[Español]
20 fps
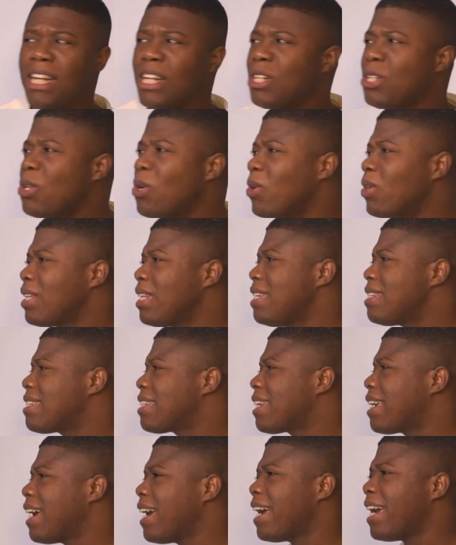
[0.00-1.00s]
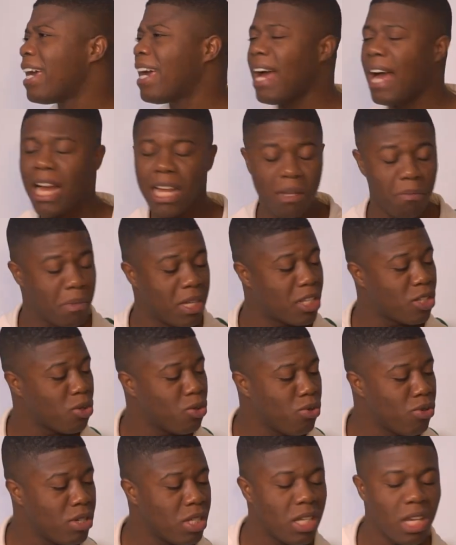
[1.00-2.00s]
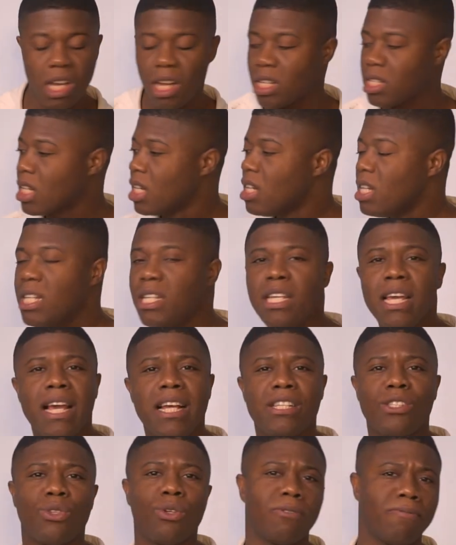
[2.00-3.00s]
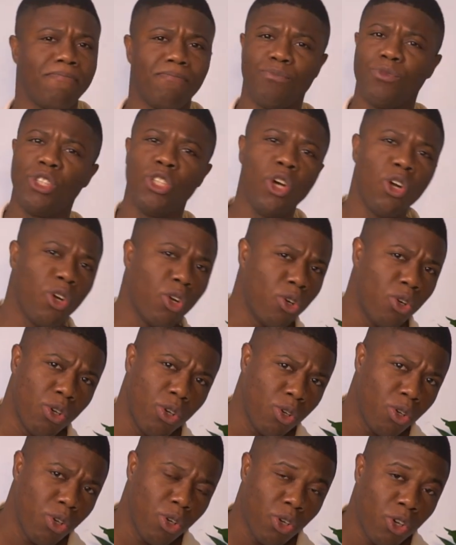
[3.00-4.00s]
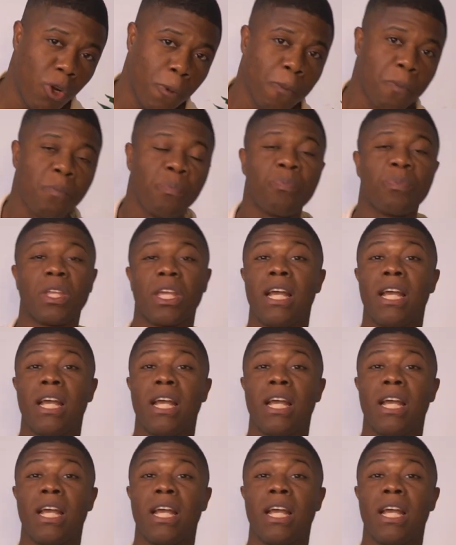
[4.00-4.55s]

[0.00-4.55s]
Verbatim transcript: No dice que, ay, mis uñas y esto. no, no, no, no, no, no.